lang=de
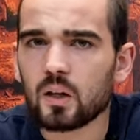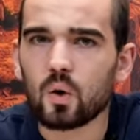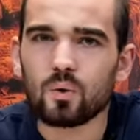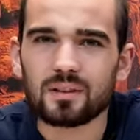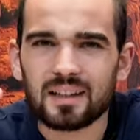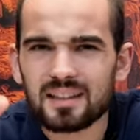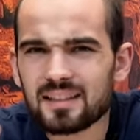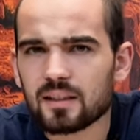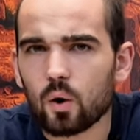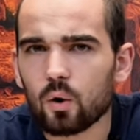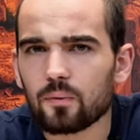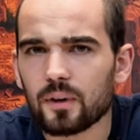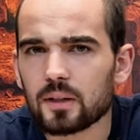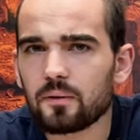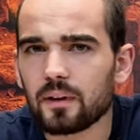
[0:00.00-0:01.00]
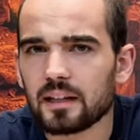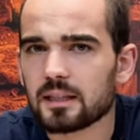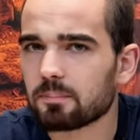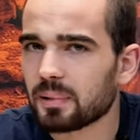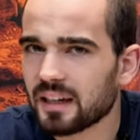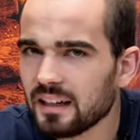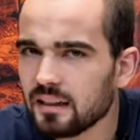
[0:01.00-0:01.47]
Und das ist auch, was wir
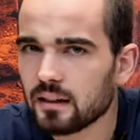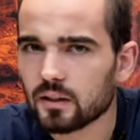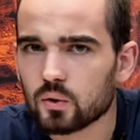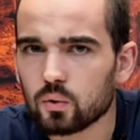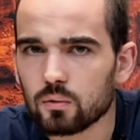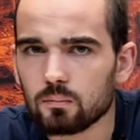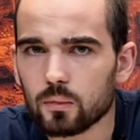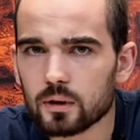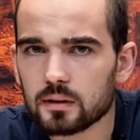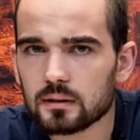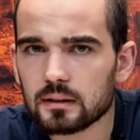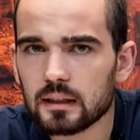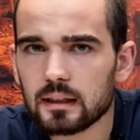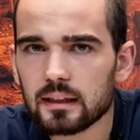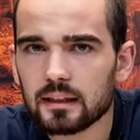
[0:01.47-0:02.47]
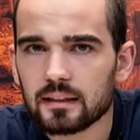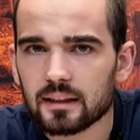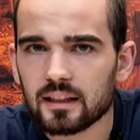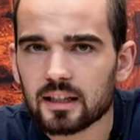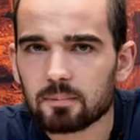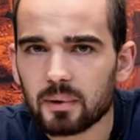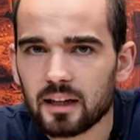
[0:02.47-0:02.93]
als Prediger tun müssen,
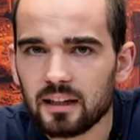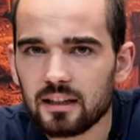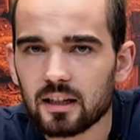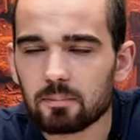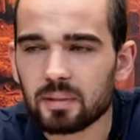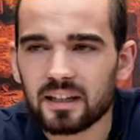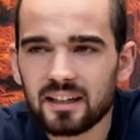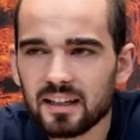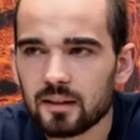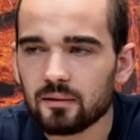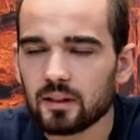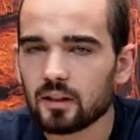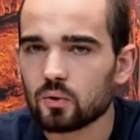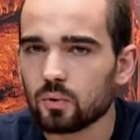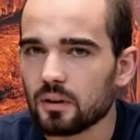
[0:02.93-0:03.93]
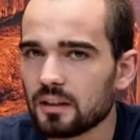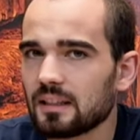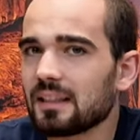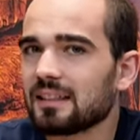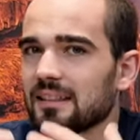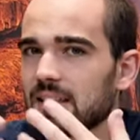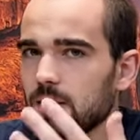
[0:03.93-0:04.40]
denn als Prediger predigen wir
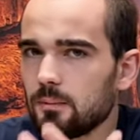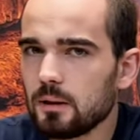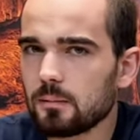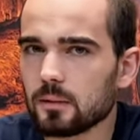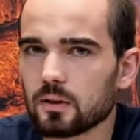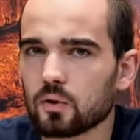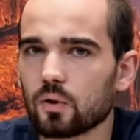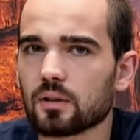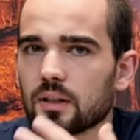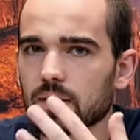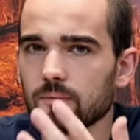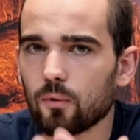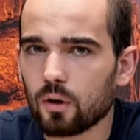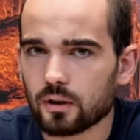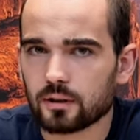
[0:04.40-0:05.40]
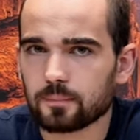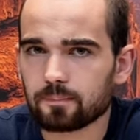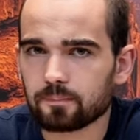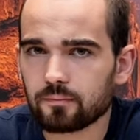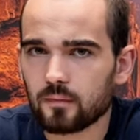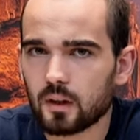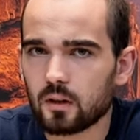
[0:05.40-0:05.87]
natürlich die Bibel, Gottes Wort.
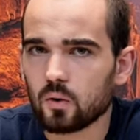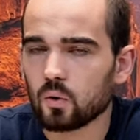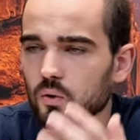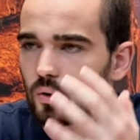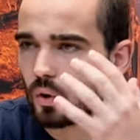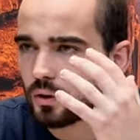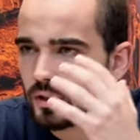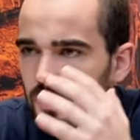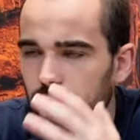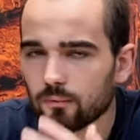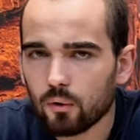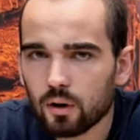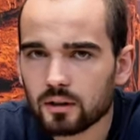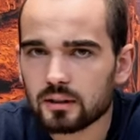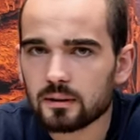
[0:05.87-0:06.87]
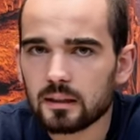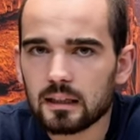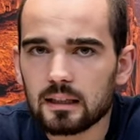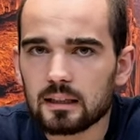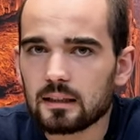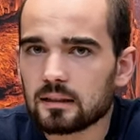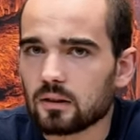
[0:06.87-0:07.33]
Und Gottes Wort,
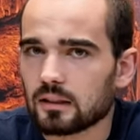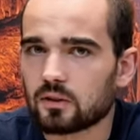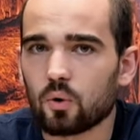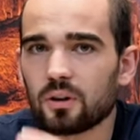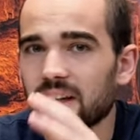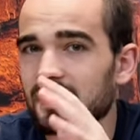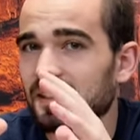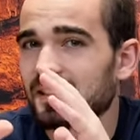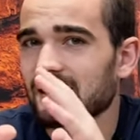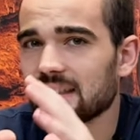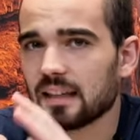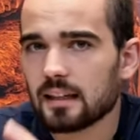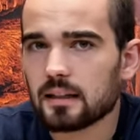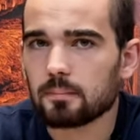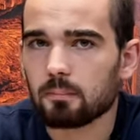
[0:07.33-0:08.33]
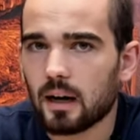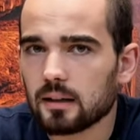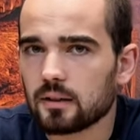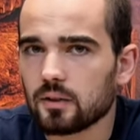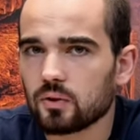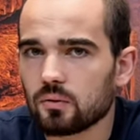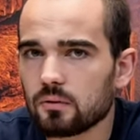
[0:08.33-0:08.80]
ganz konkret das Gesetz,
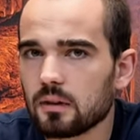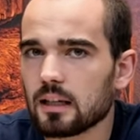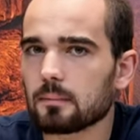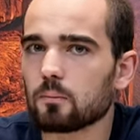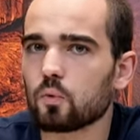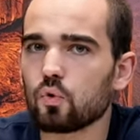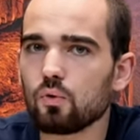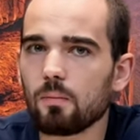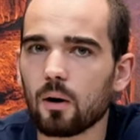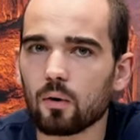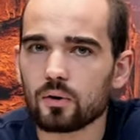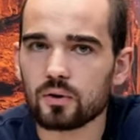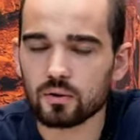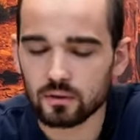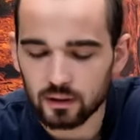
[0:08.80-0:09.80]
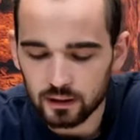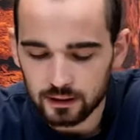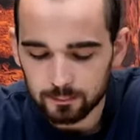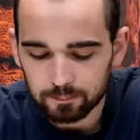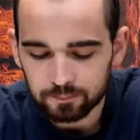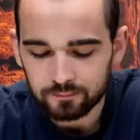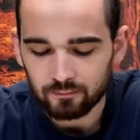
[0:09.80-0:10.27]
macht die Sünde eben überaus
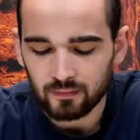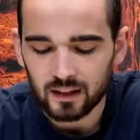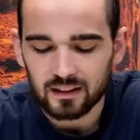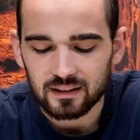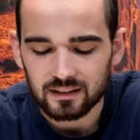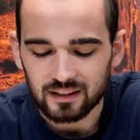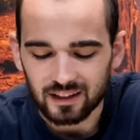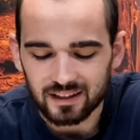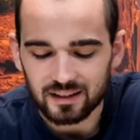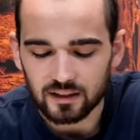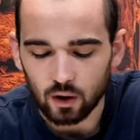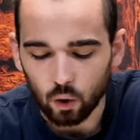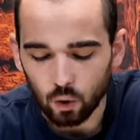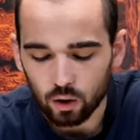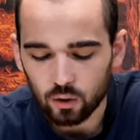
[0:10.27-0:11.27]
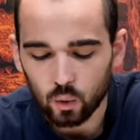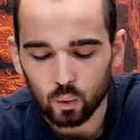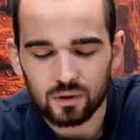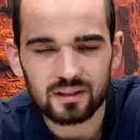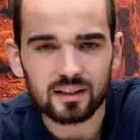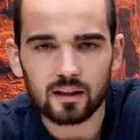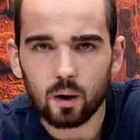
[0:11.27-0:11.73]
sündig. Das ist auch
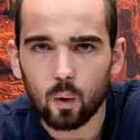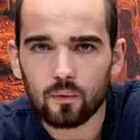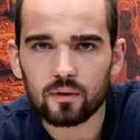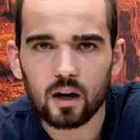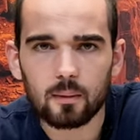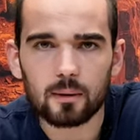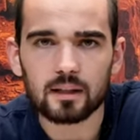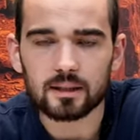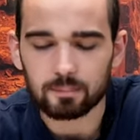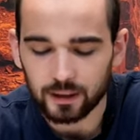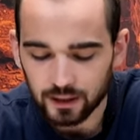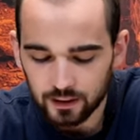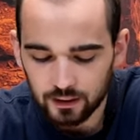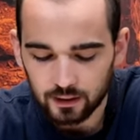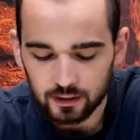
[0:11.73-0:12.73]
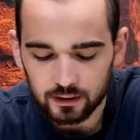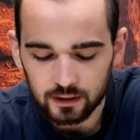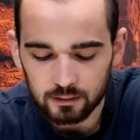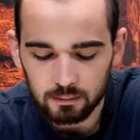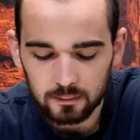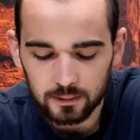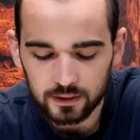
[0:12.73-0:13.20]
unsere Aufgabe als Prediger, denn
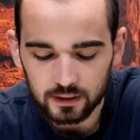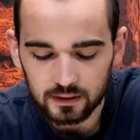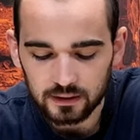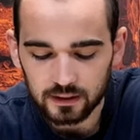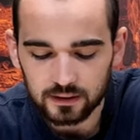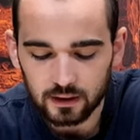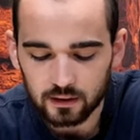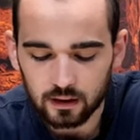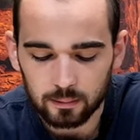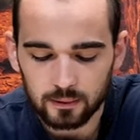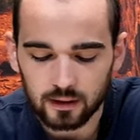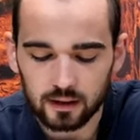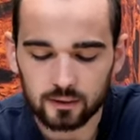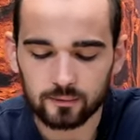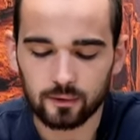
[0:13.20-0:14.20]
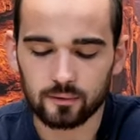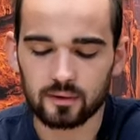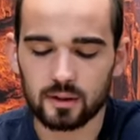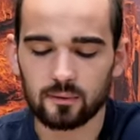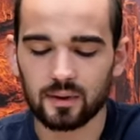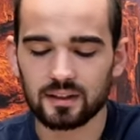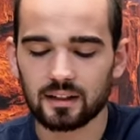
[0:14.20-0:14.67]
die Bibel sagt in Jesaja Kapitel
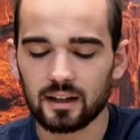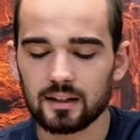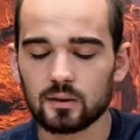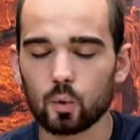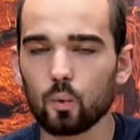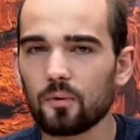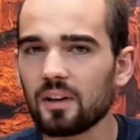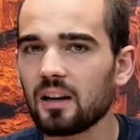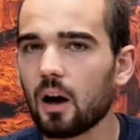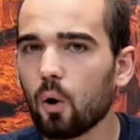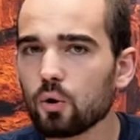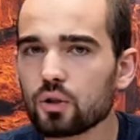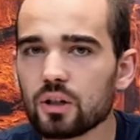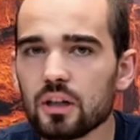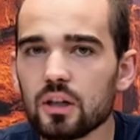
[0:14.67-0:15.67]
58, Vers 1, rufe laut,